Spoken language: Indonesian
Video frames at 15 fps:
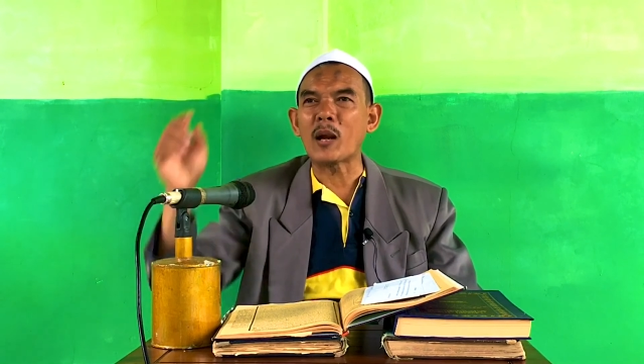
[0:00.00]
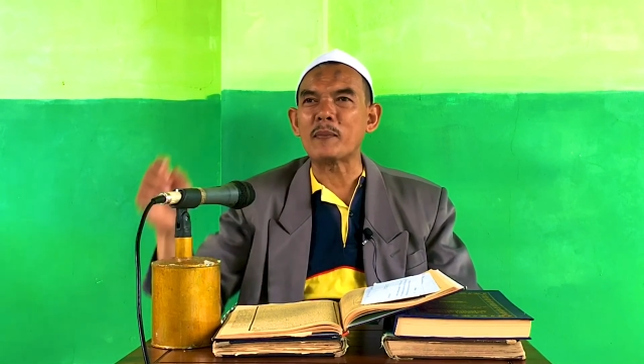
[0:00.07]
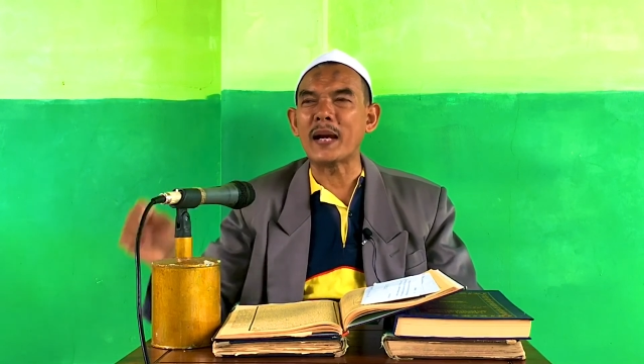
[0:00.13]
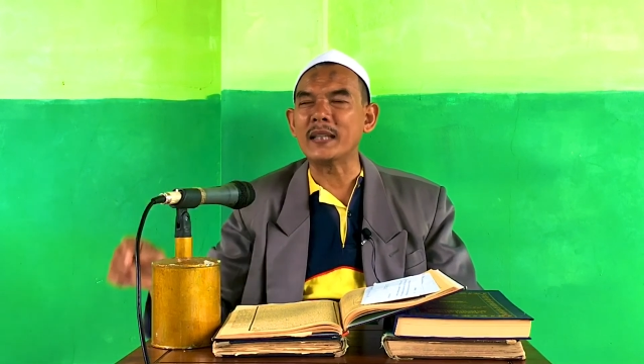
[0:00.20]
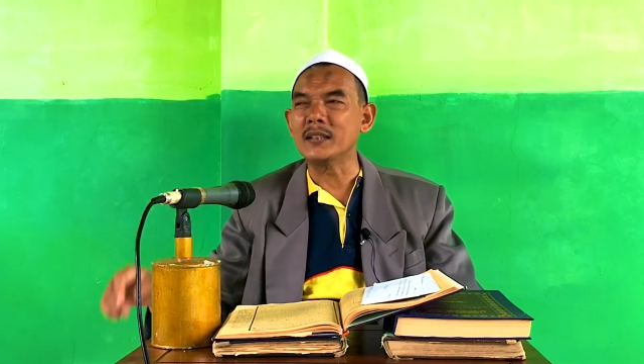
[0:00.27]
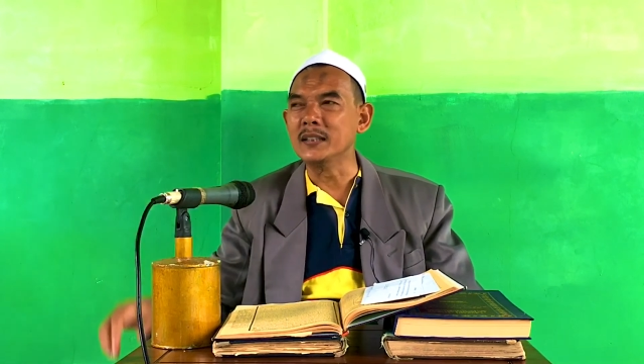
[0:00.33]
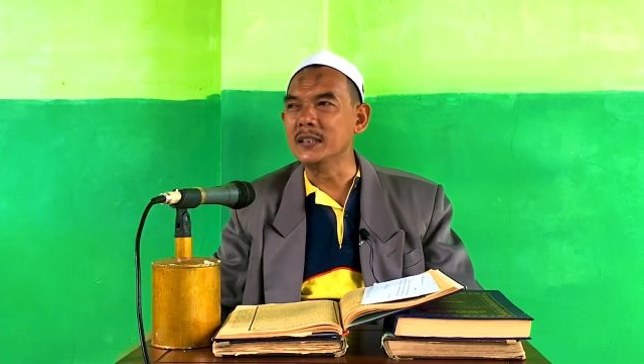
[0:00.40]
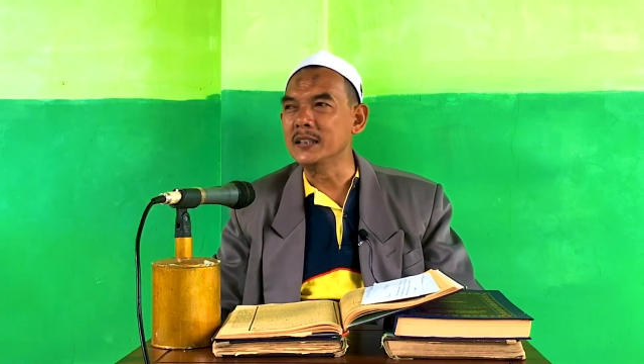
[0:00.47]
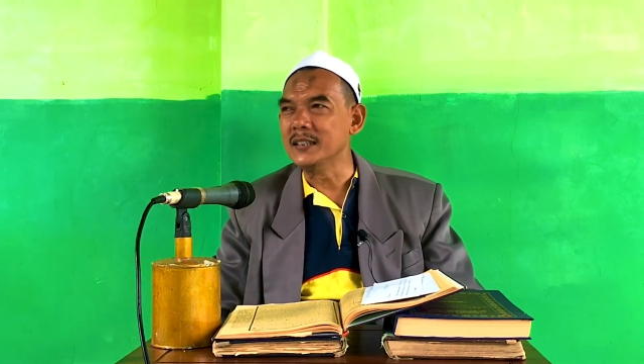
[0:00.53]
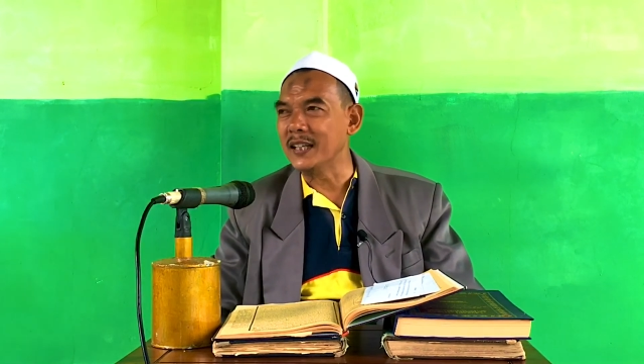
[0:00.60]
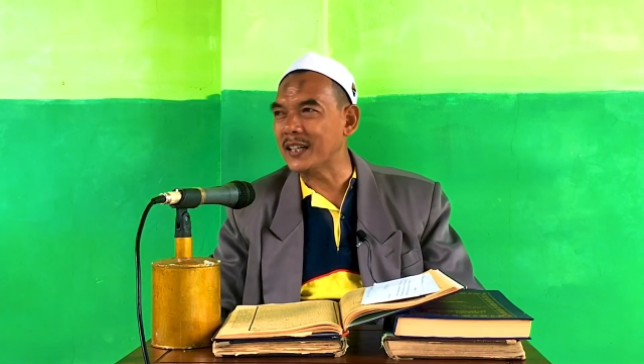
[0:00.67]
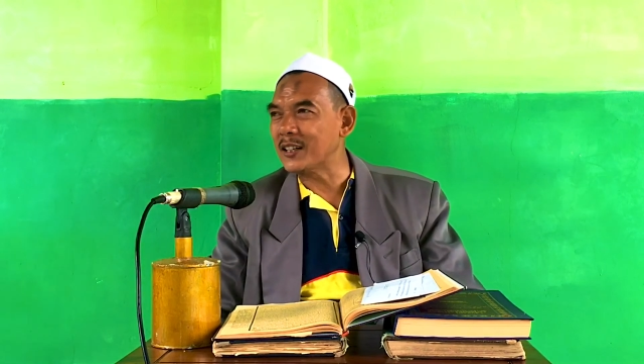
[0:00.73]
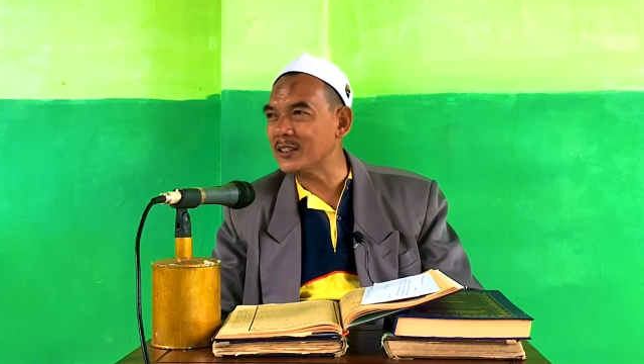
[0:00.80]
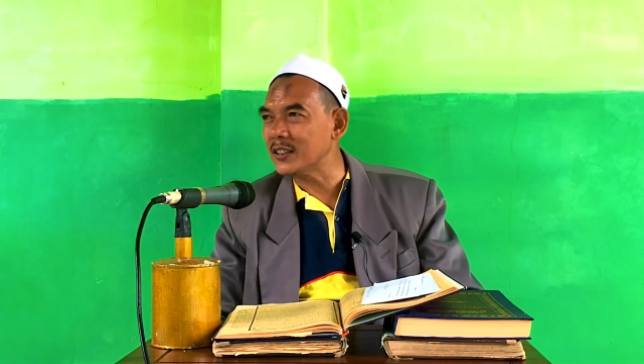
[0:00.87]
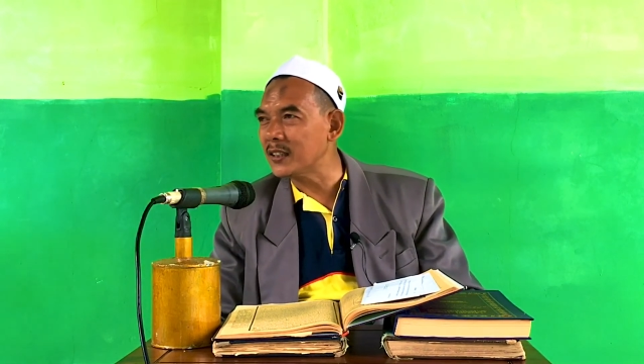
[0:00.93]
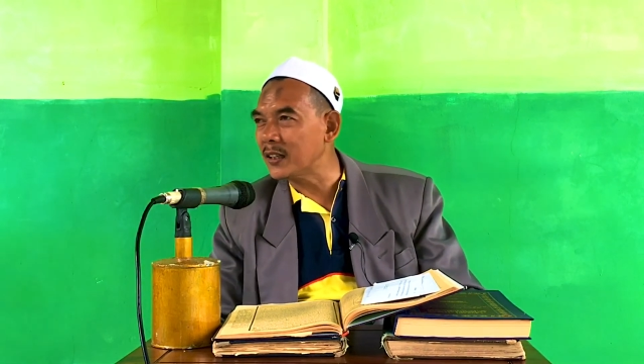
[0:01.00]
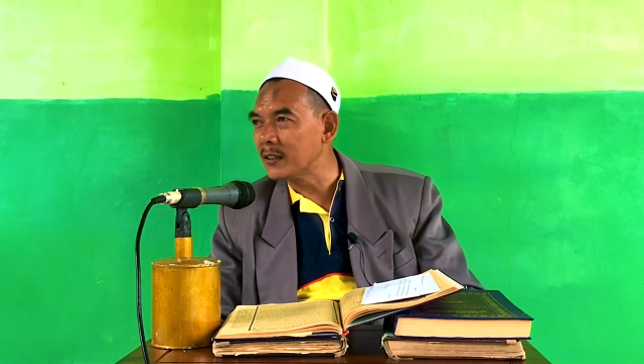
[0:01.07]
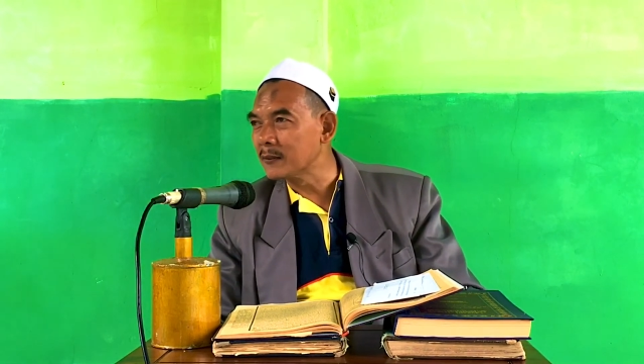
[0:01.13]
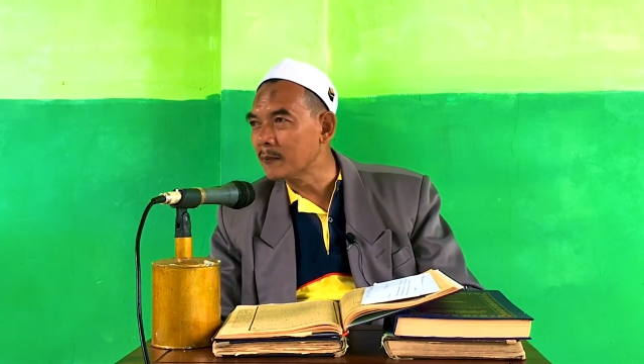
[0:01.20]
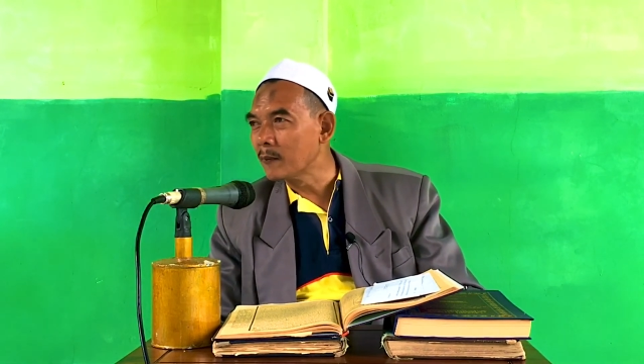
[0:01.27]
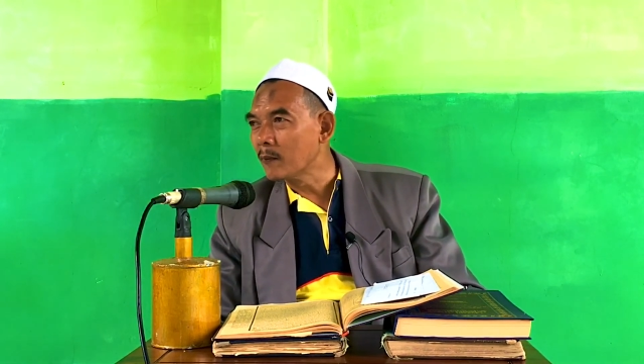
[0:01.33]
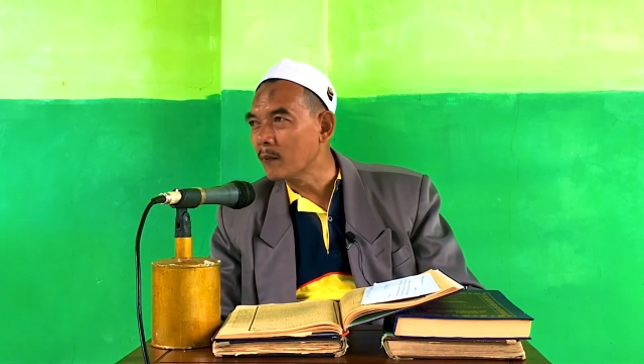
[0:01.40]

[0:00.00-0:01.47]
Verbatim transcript: orang mandi, ya kan ngoten ta?